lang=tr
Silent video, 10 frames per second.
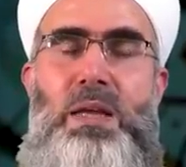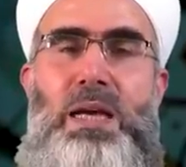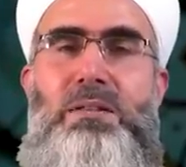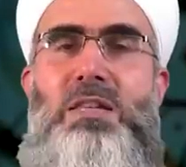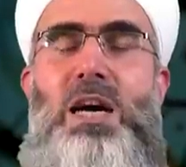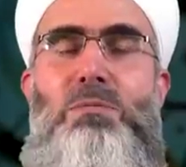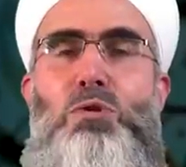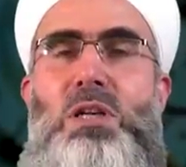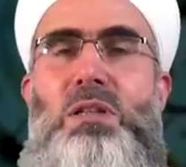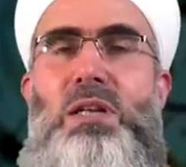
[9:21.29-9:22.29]
En
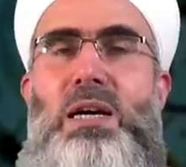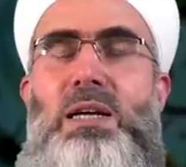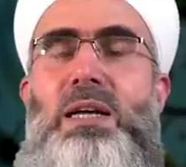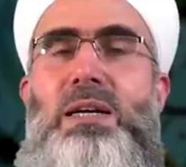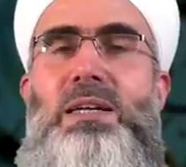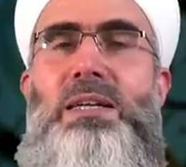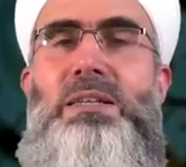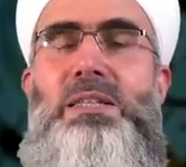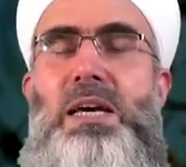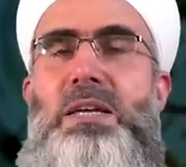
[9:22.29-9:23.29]
ta'budallaha
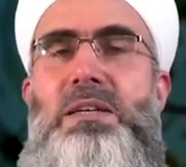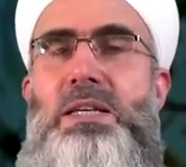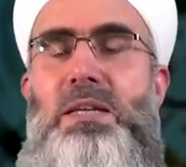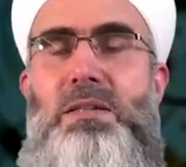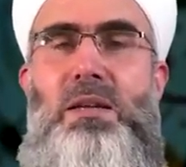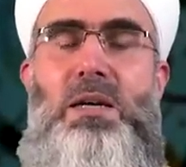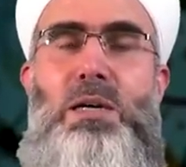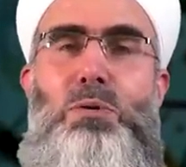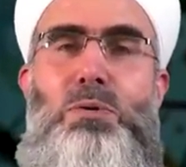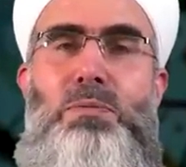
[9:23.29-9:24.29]
ke enneke
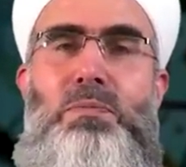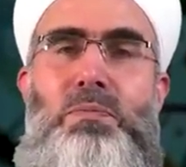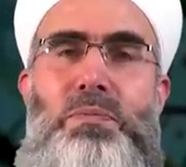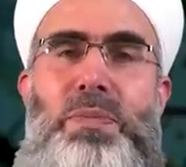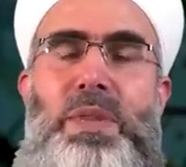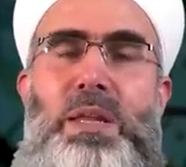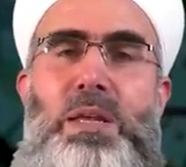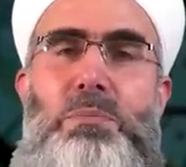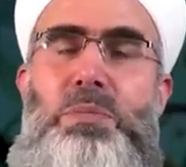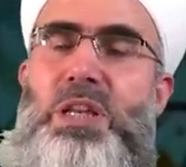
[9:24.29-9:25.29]
terahu.
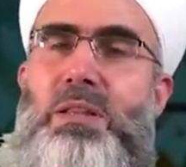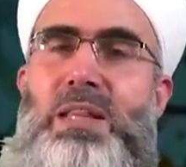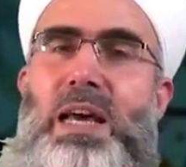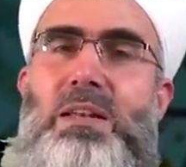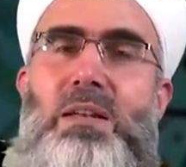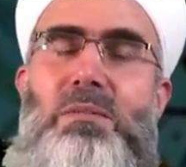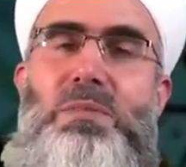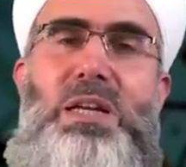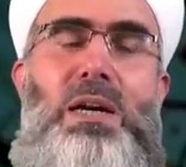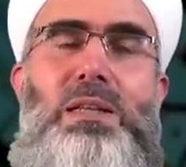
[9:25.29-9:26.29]
Birinden
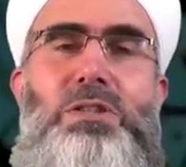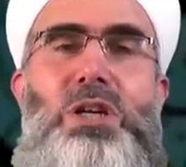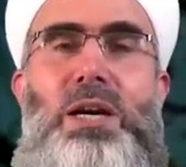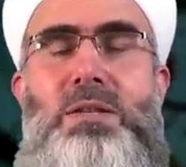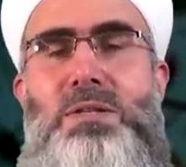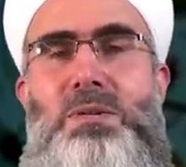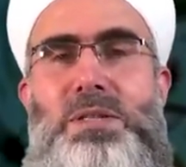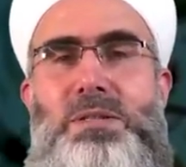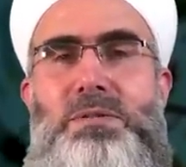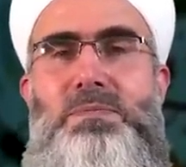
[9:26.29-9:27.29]
bir alacağınız
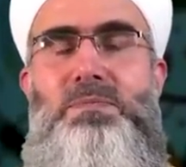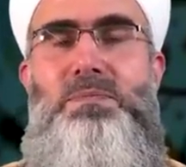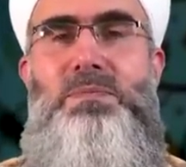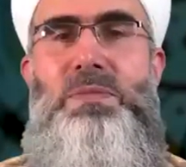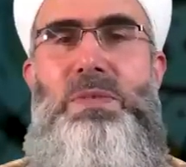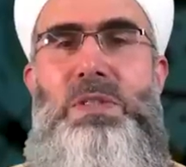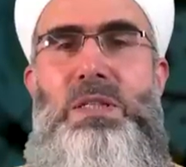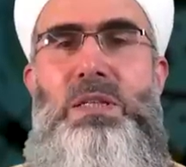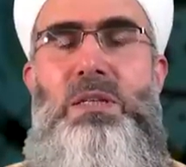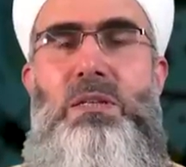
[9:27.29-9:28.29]
var.
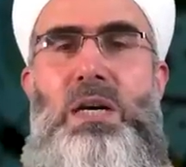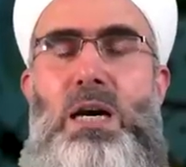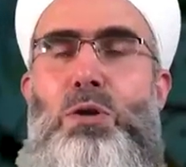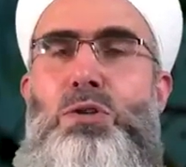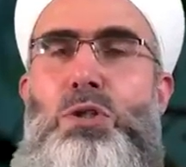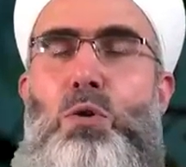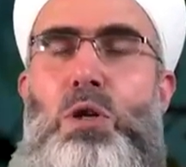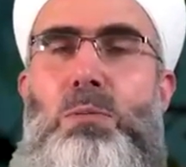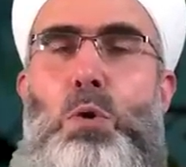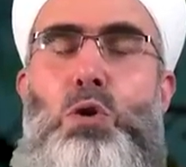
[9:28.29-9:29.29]
Daha önce
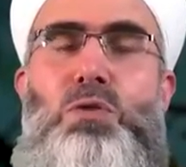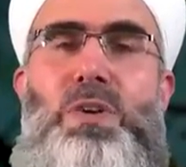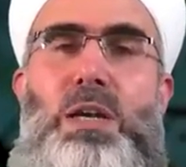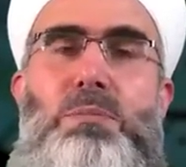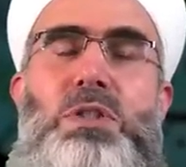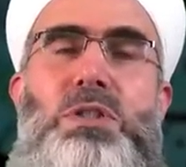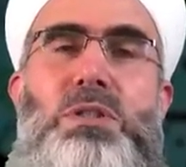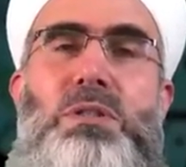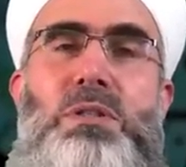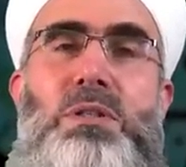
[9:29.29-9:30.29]
ona borç
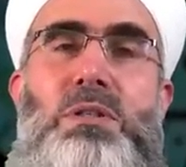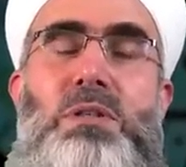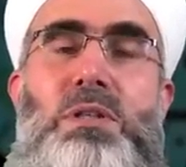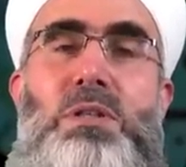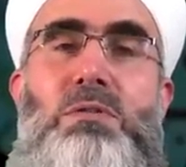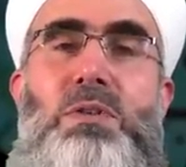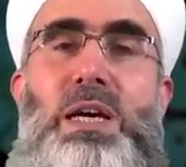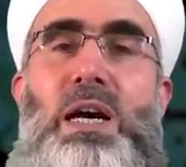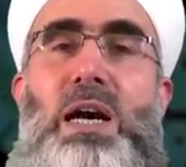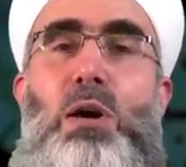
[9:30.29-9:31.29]
vermiş
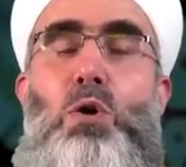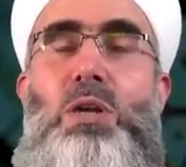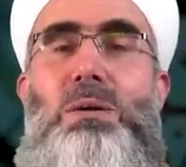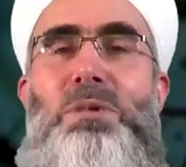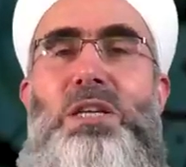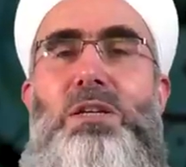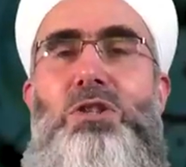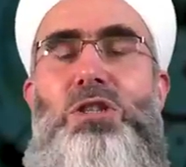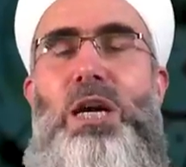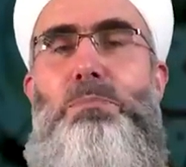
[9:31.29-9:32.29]
veya ona bir
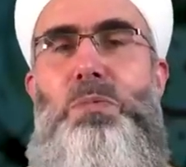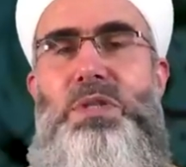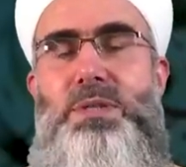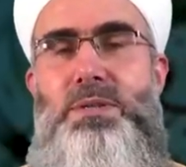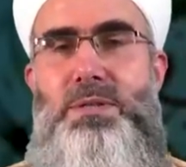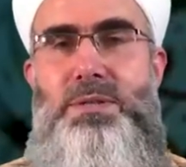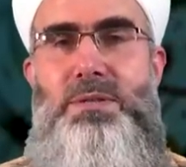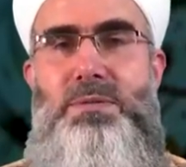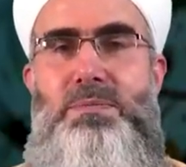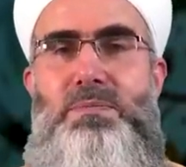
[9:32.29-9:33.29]
iş
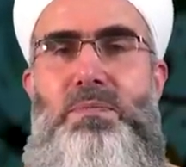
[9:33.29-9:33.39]
yapmışsınız.